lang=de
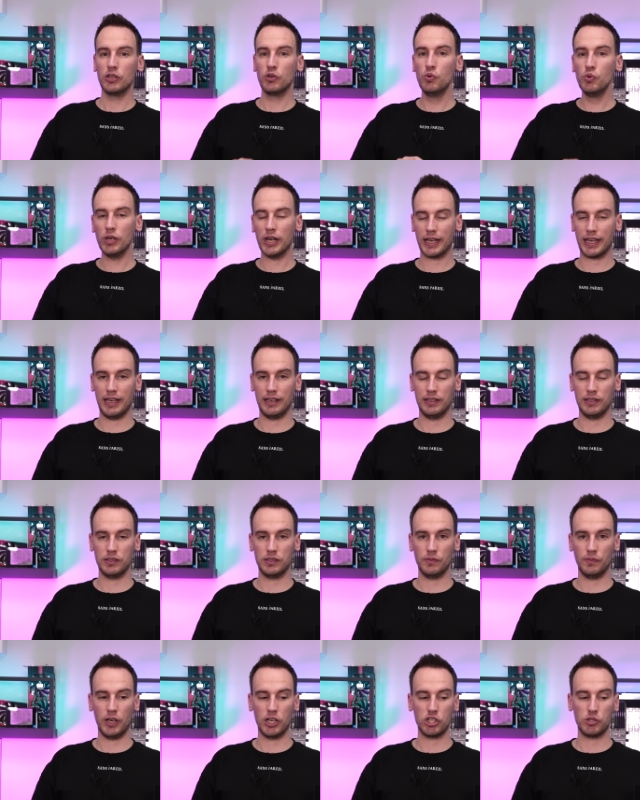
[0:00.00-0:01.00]
CUDA-Kerne
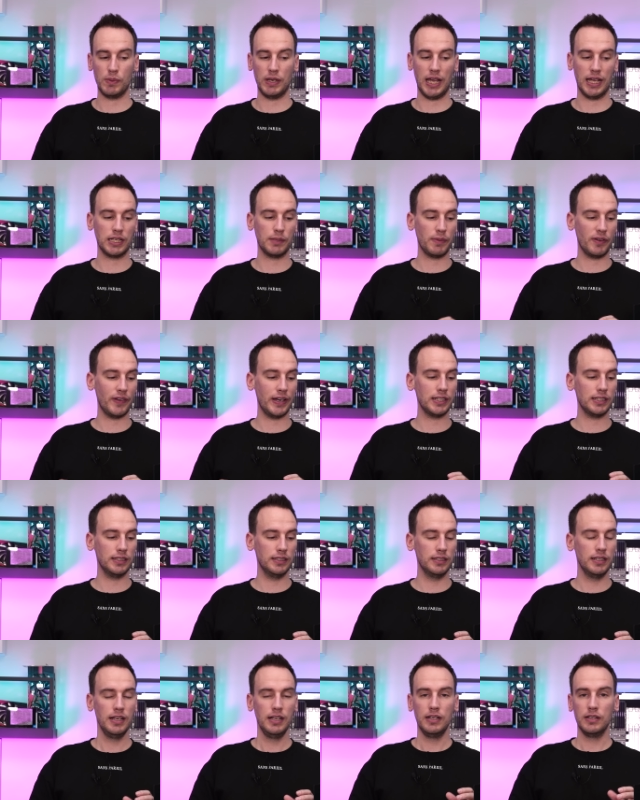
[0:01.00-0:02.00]
zum Beispiel, hat aber
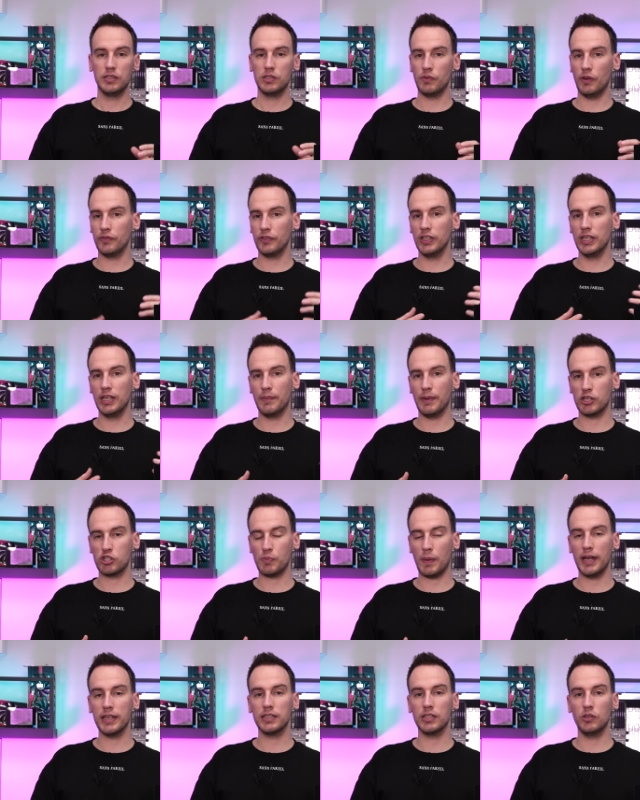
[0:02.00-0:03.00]
weiterhin 12 GB
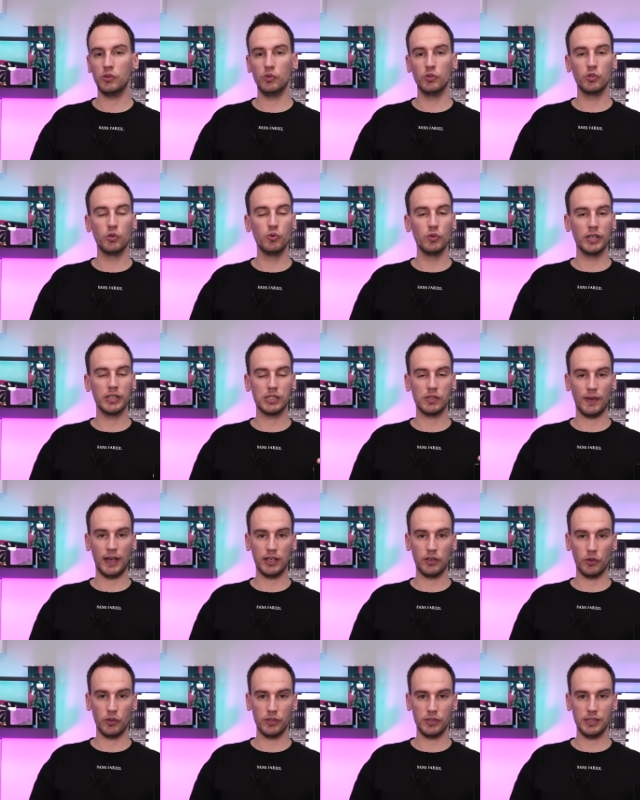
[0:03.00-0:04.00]
Speicher und
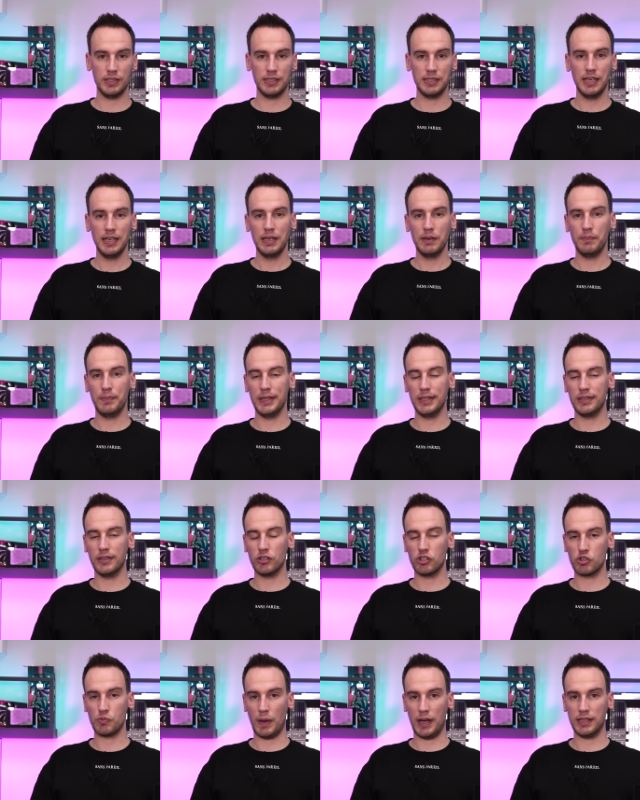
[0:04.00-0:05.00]
192 Bit
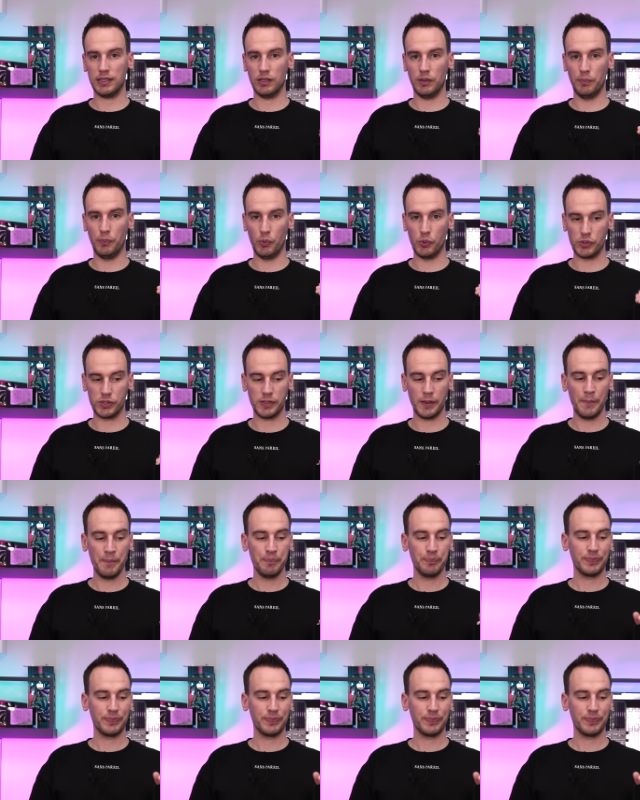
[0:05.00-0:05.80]
Speicherbus